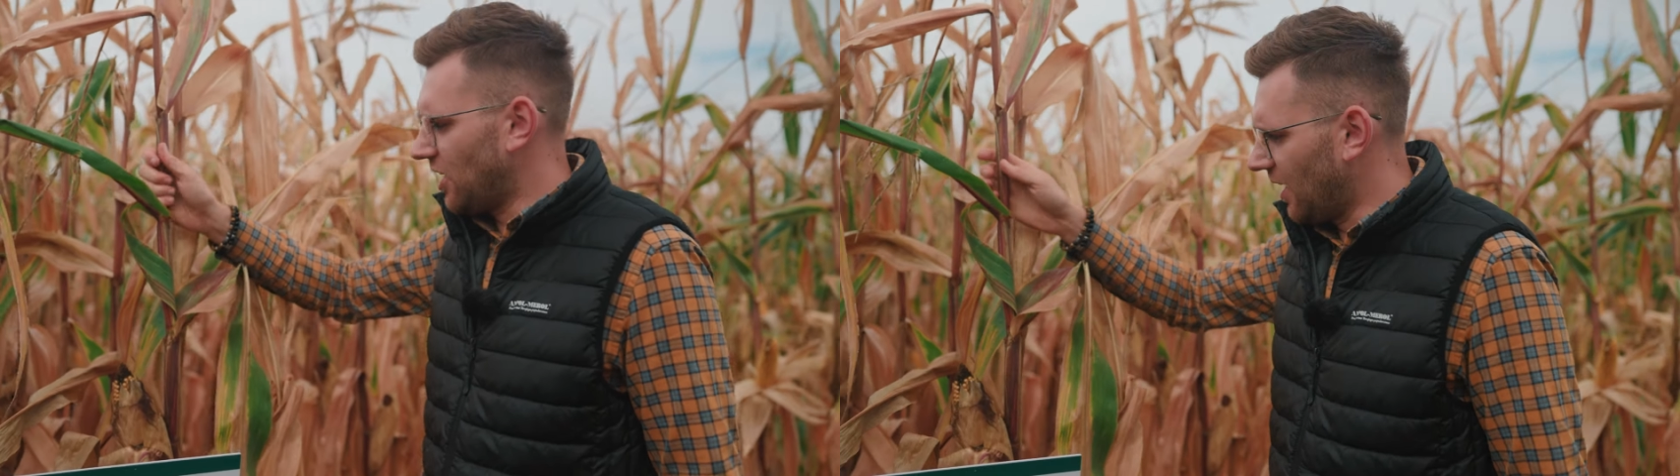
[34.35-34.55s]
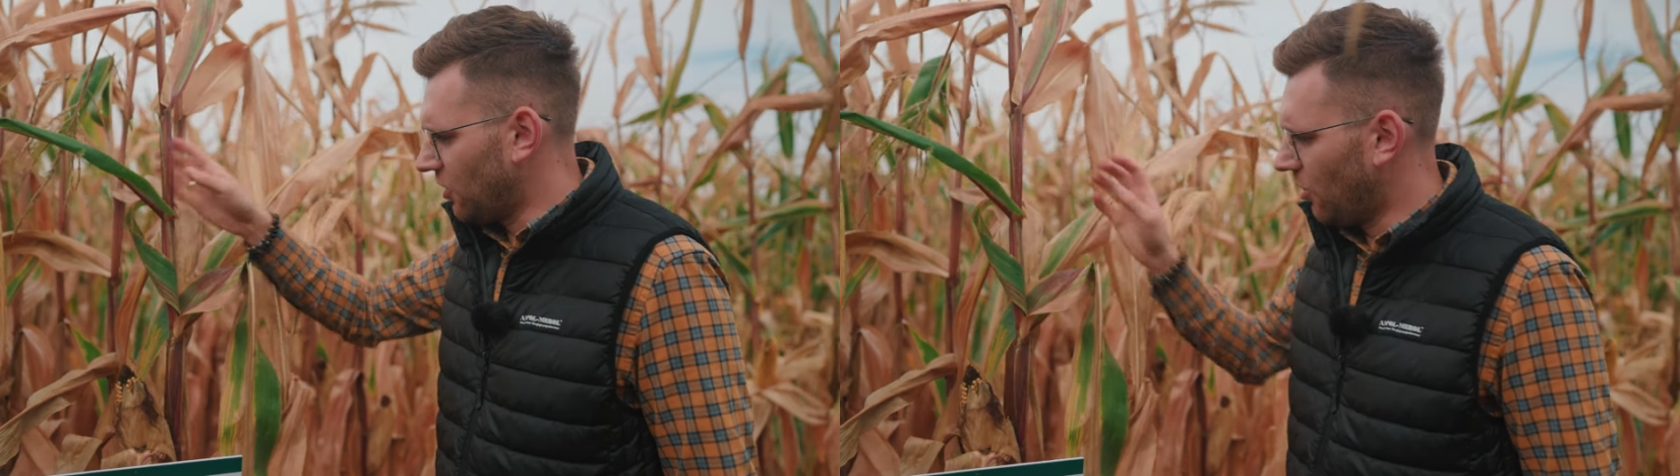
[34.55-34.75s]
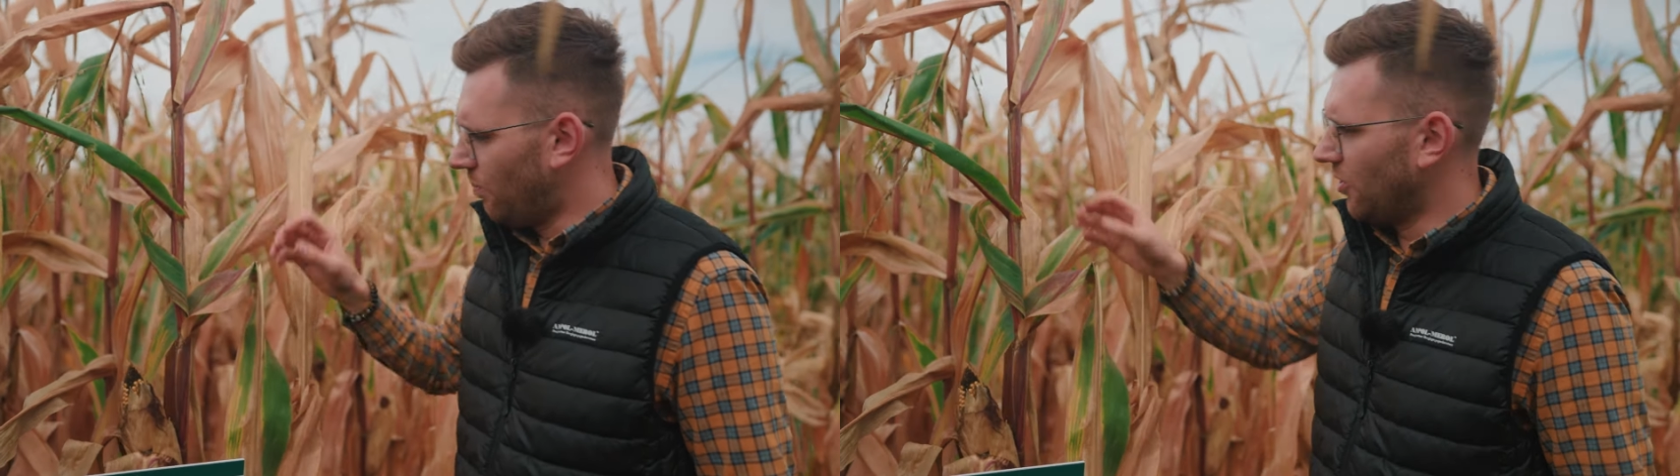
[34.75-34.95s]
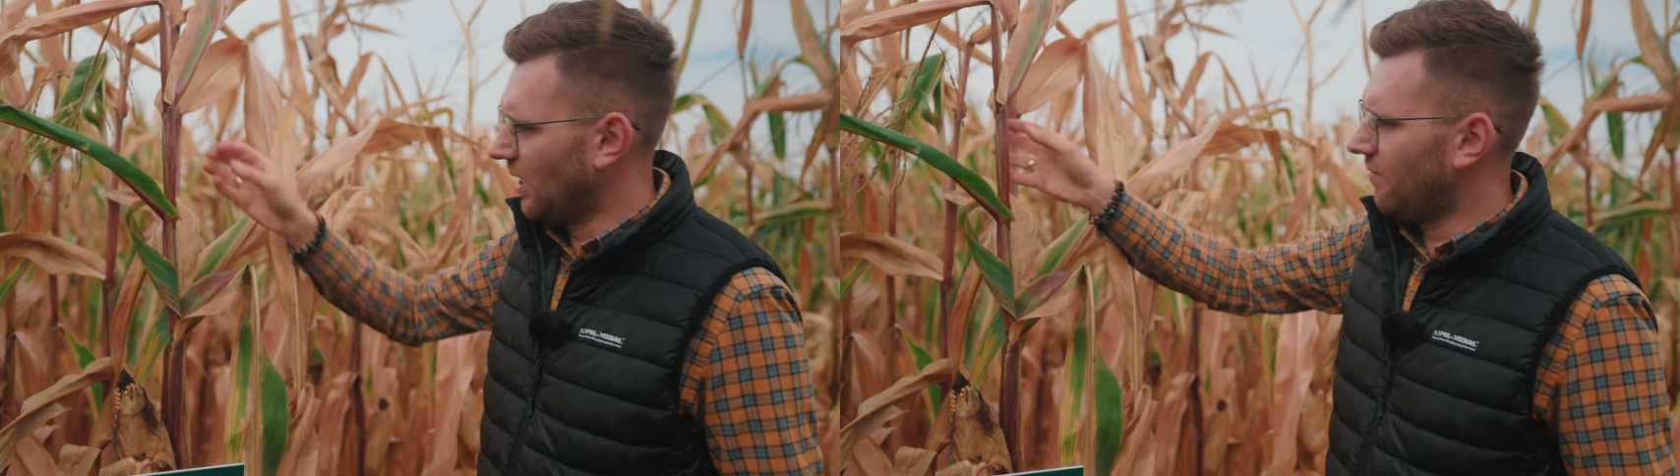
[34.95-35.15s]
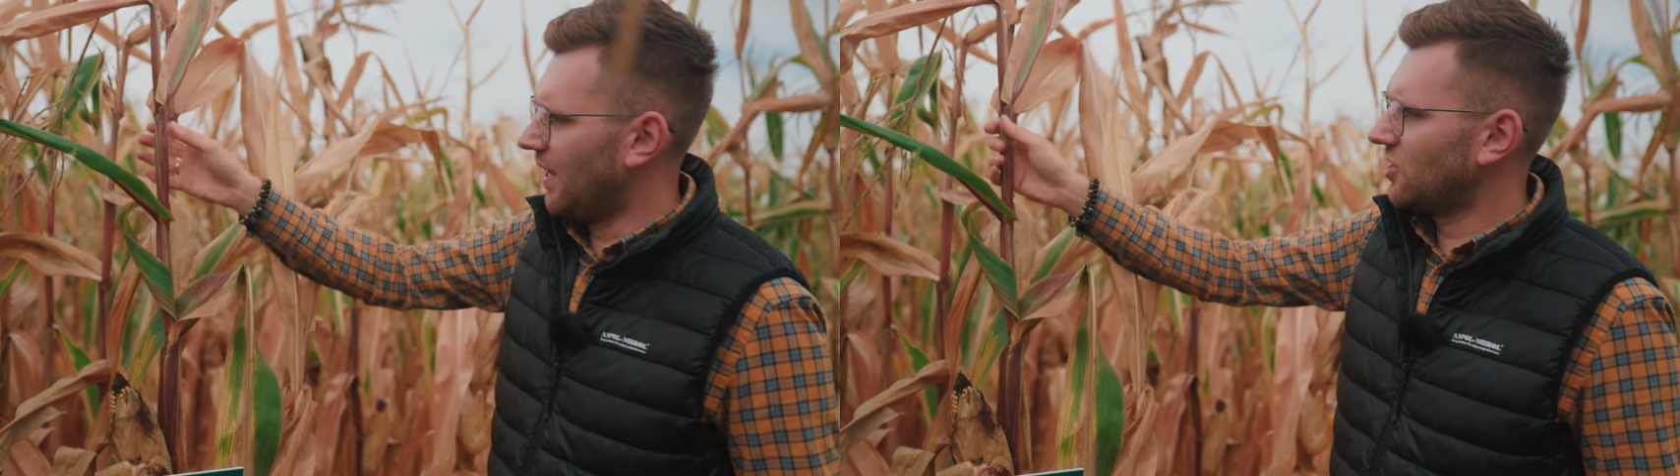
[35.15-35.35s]
ziarno,
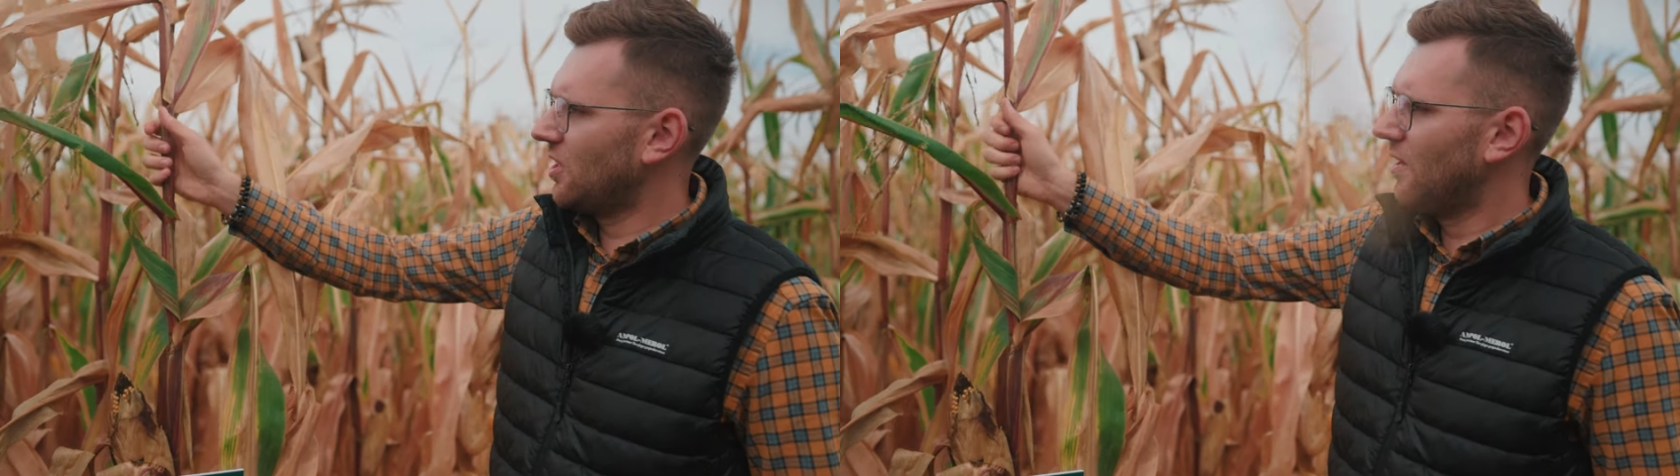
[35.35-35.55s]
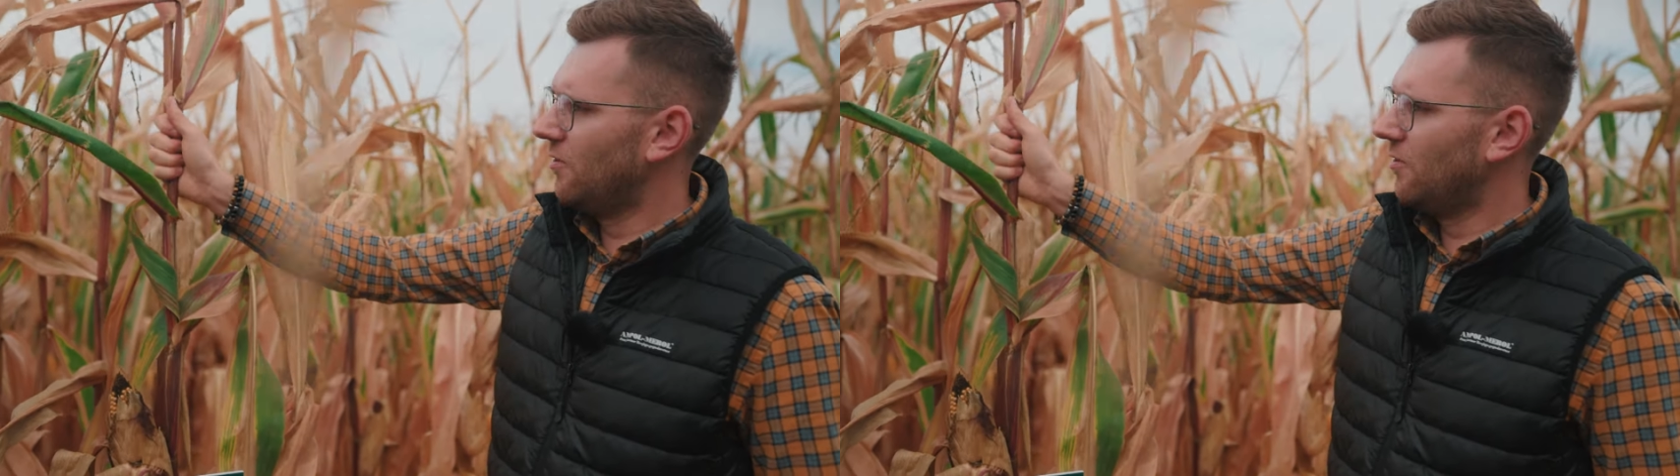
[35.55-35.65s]
ponieważ